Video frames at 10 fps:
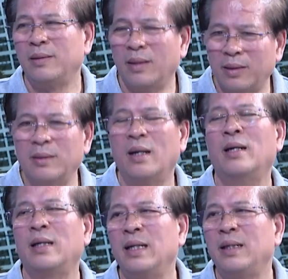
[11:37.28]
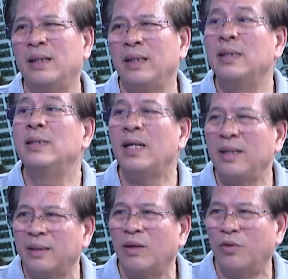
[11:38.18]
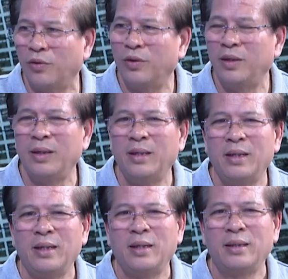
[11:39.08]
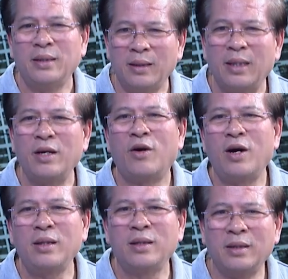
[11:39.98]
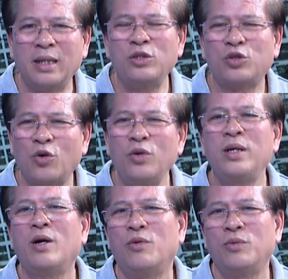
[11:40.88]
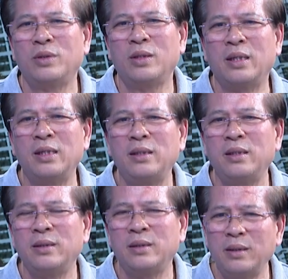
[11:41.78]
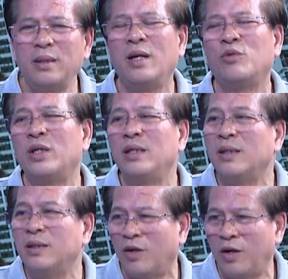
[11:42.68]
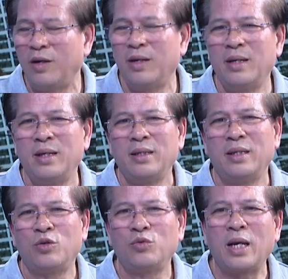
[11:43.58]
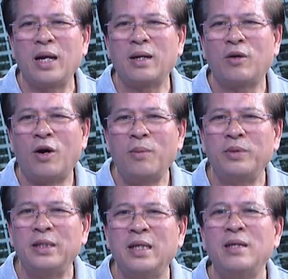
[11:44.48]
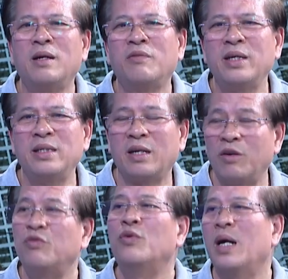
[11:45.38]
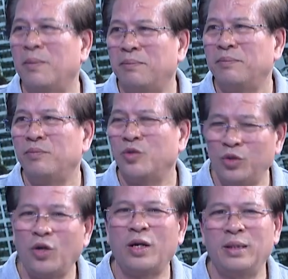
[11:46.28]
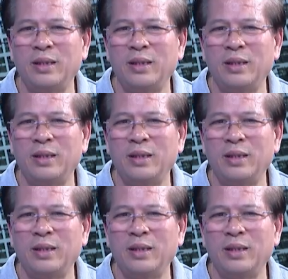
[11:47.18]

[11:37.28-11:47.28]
được hưởng cái cái chính sách xã hội. Từ cái đó, từ cái số liệu, từ cái dữ liệu dân cư đó thì chúng ta có một chiến lược phát triển nó phù hợp. Tôi cho